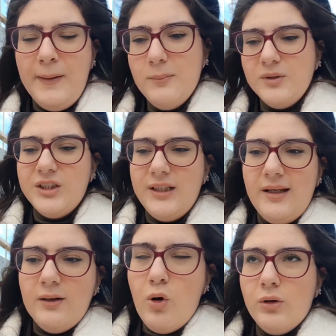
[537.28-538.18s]

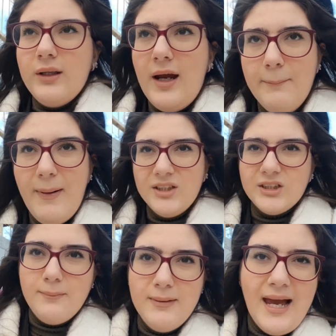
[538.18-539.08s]
hemşirelik onlar
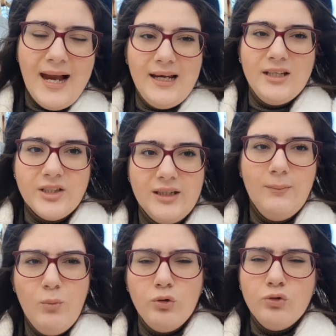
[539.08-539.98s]
başka bir yerleşkede
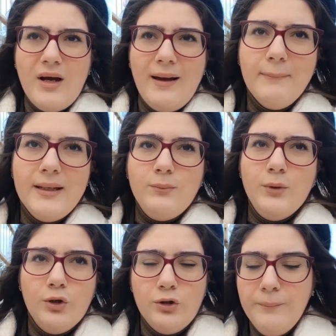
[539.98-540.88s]
mi onu tam
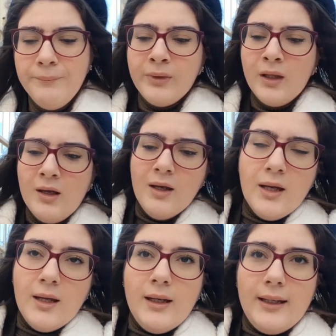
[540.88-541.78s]
bilmiyorum.
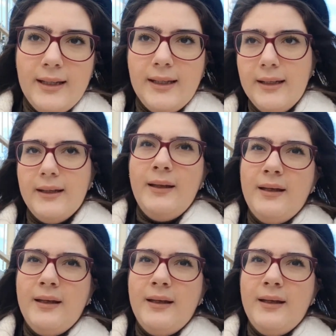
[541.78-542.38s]
Ee,